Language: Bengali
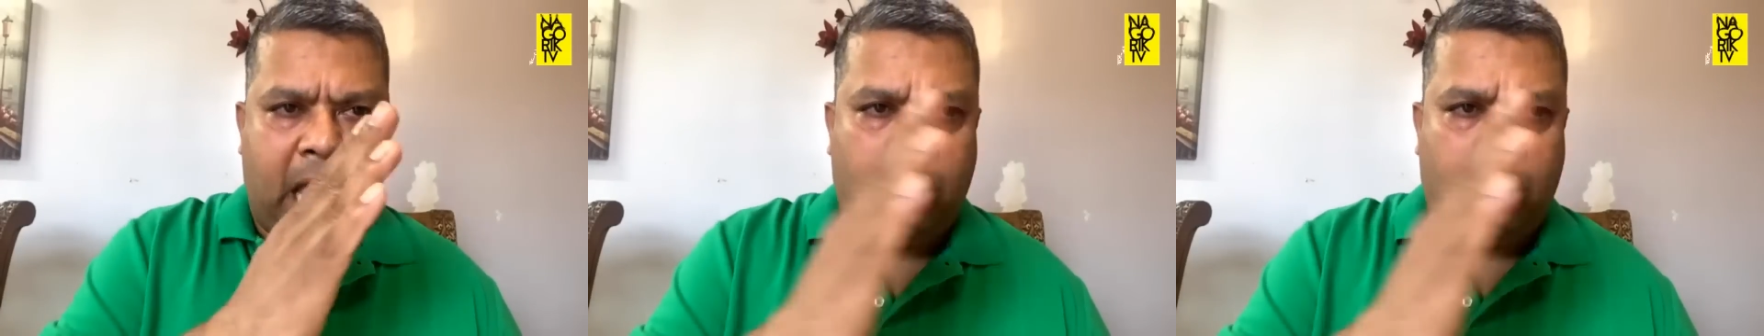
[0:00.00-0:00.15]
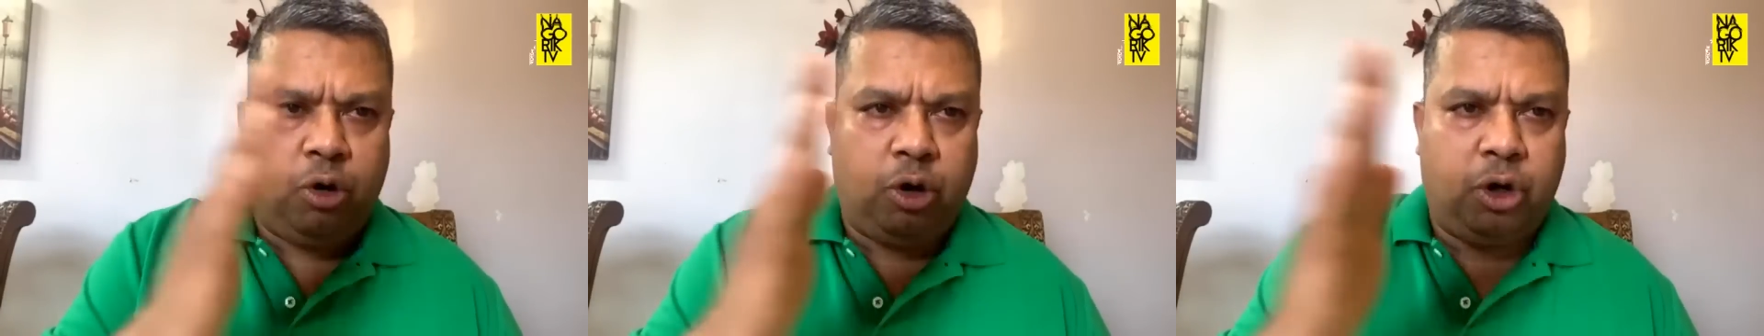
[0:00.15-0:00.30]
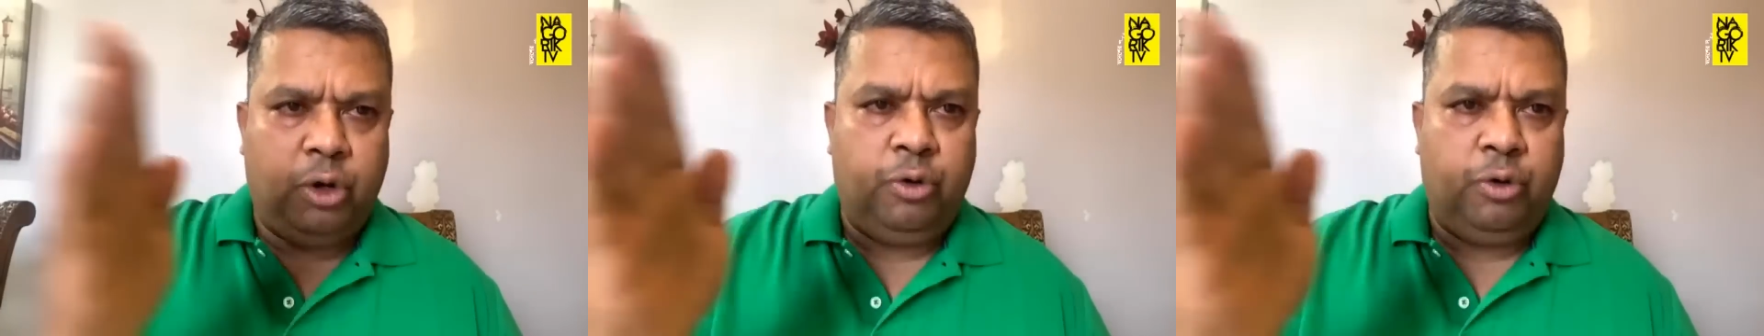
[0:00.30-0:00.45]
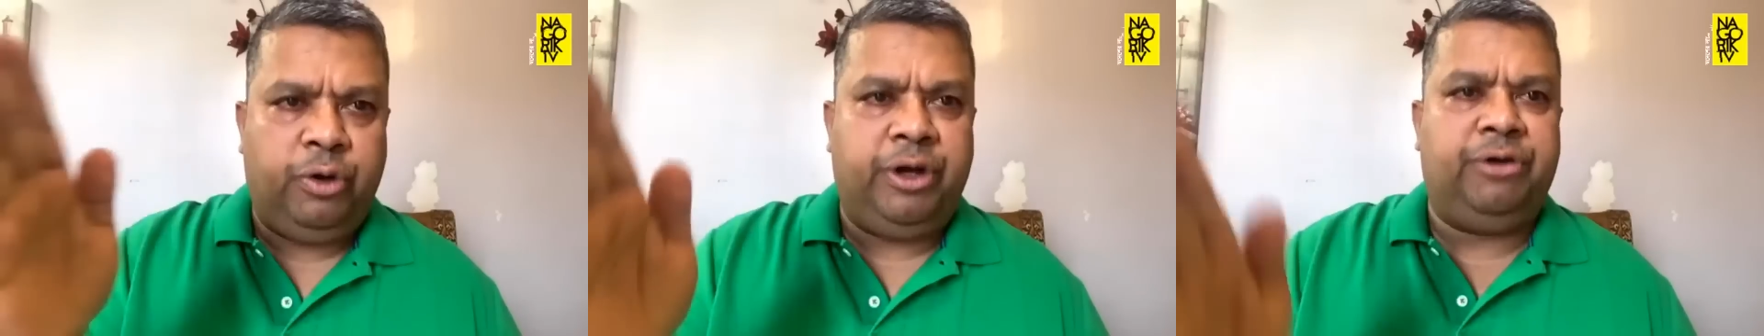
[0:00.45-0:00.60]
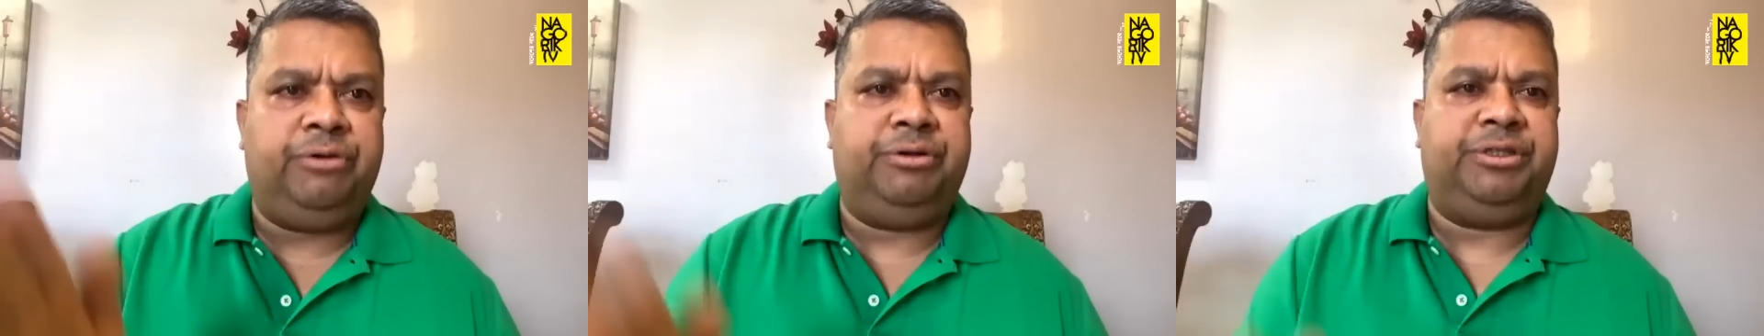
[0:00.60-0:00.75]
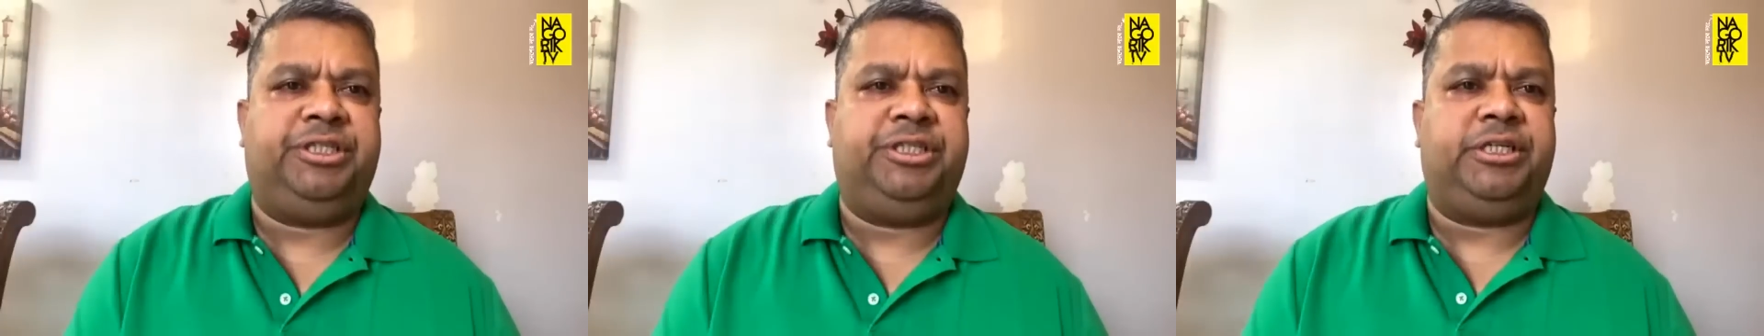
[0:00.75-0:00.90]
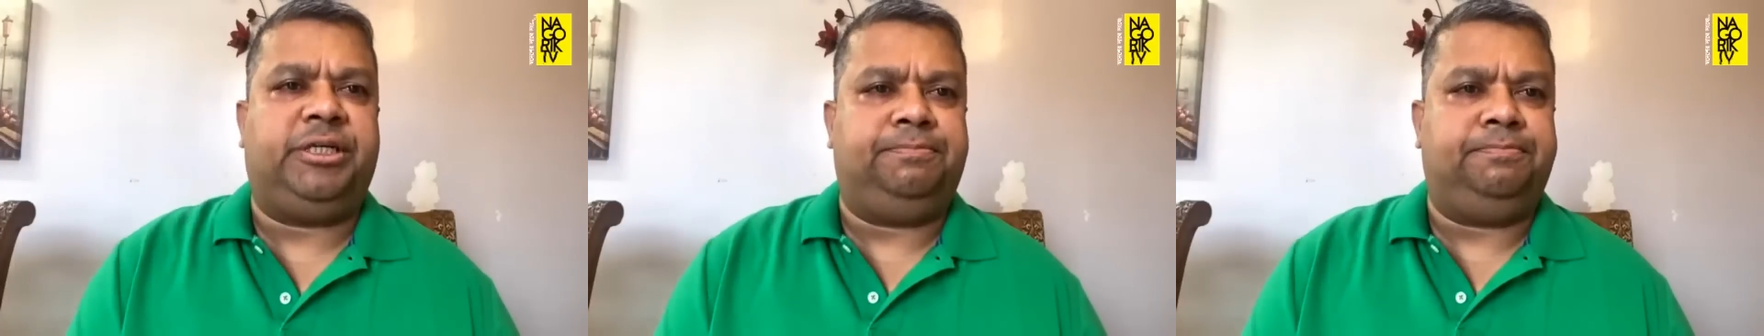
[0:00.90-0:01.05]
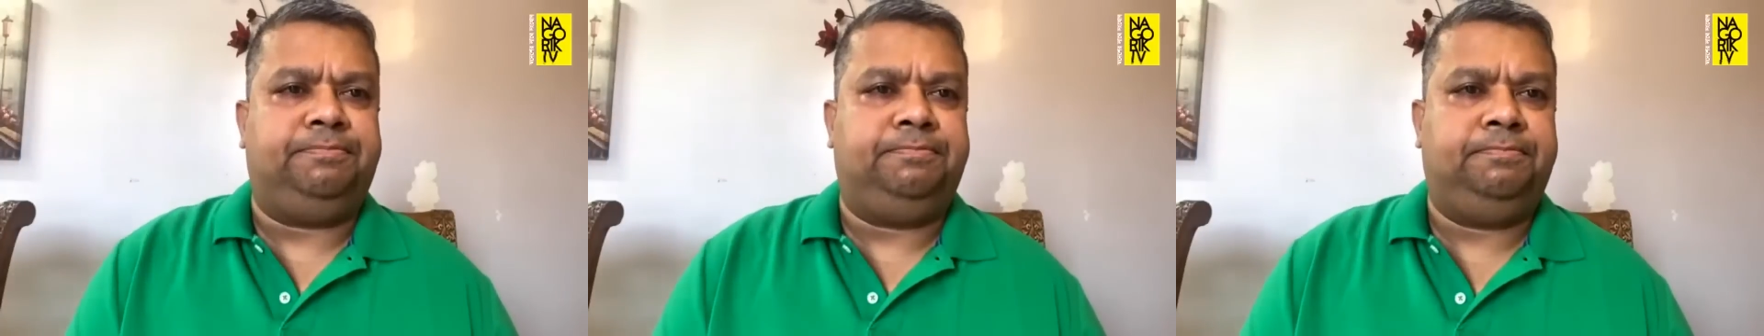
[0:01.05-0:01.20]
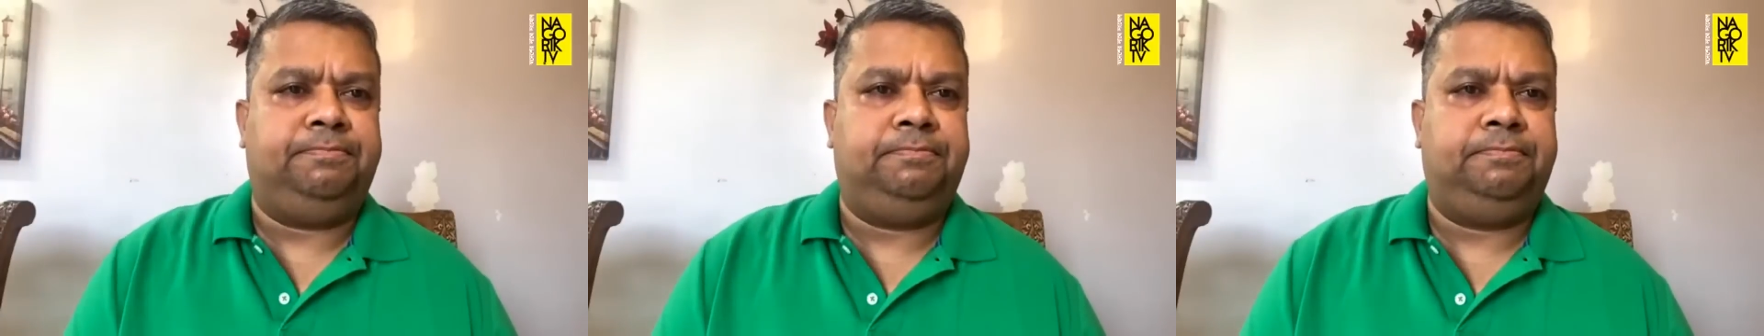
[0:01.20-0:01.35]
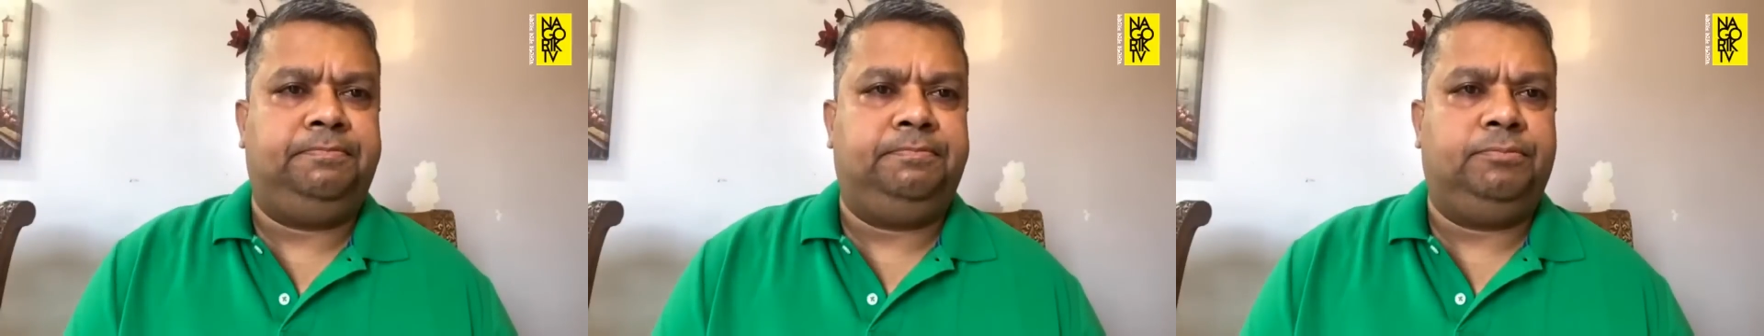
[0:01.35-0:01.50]
এক ঘরে হয়ে রয়েছেন
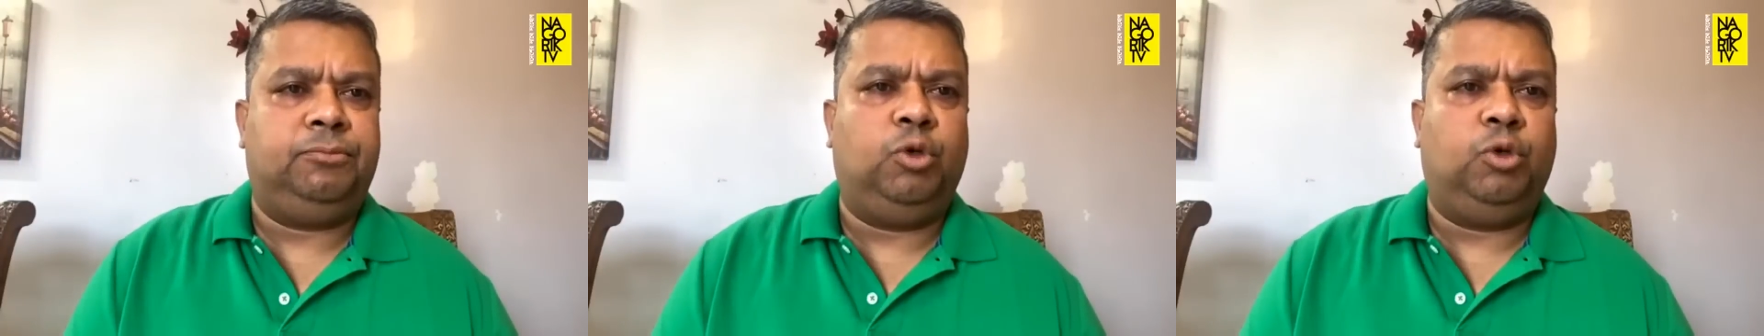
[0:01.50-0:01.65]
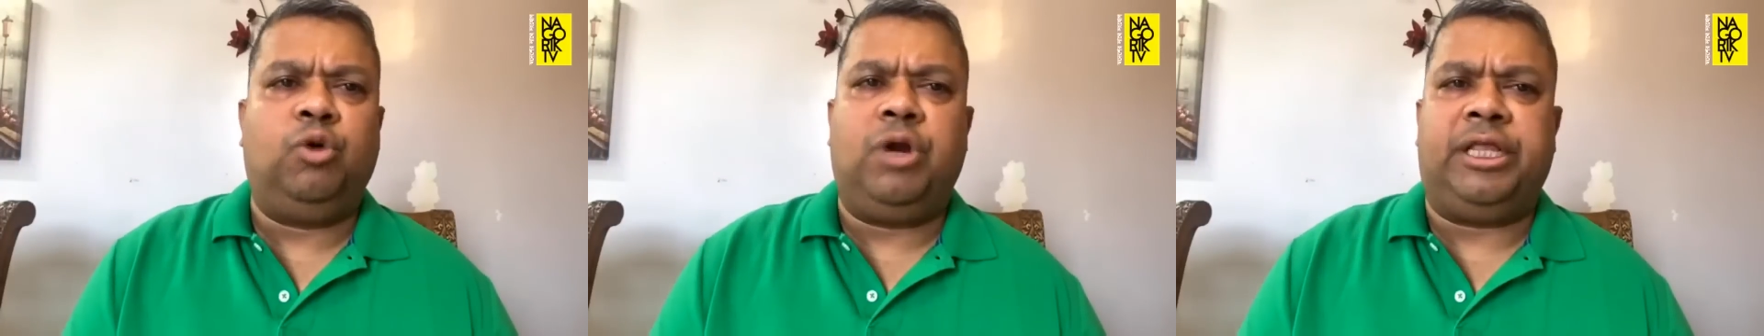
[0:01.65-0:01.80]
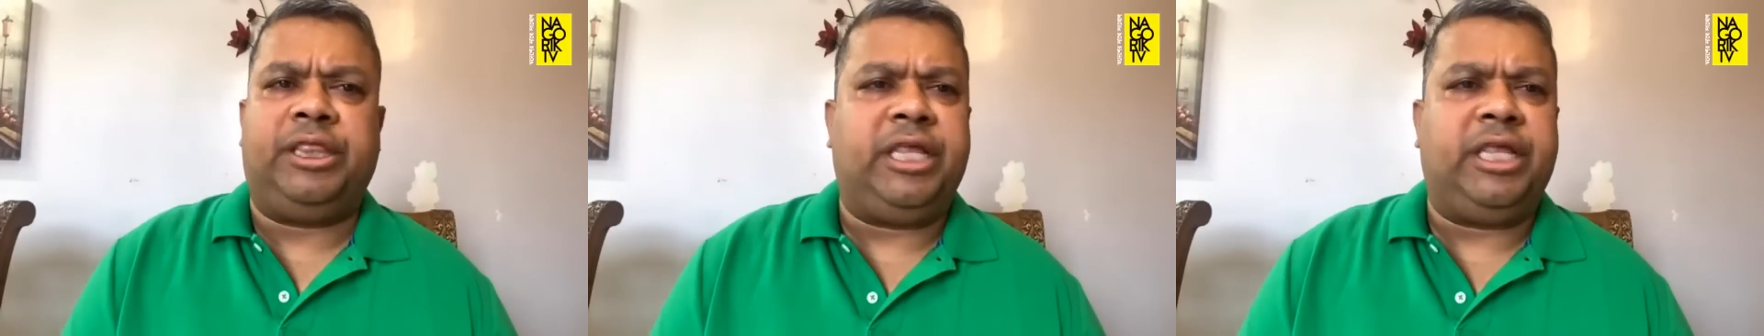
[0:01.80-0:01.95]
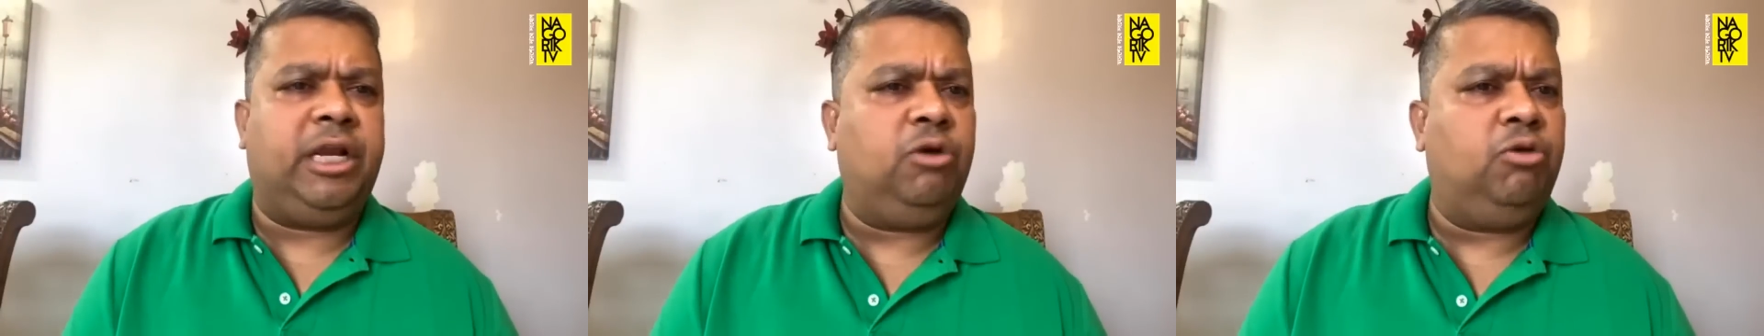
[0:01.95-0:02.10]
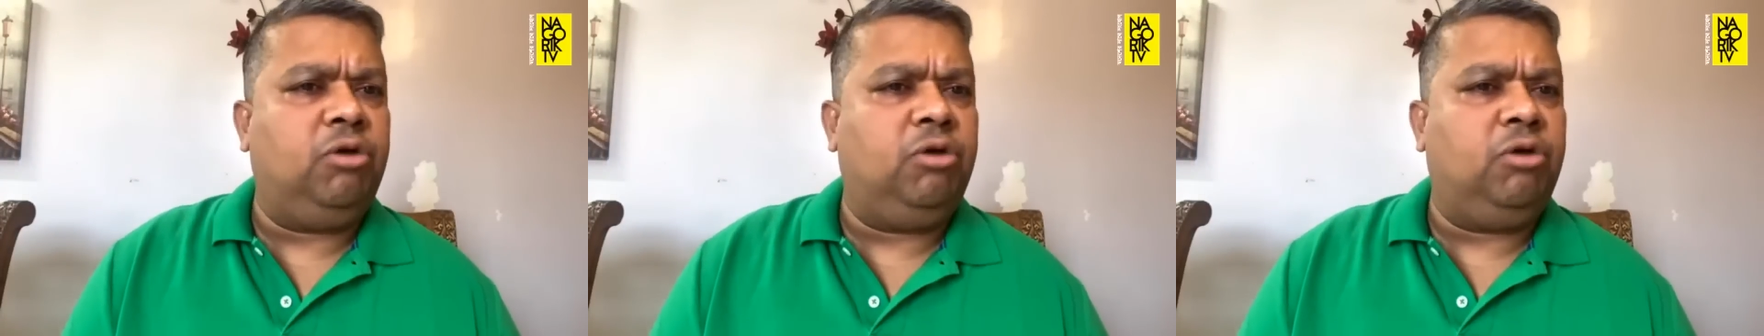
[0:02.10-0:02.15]
ওনাদের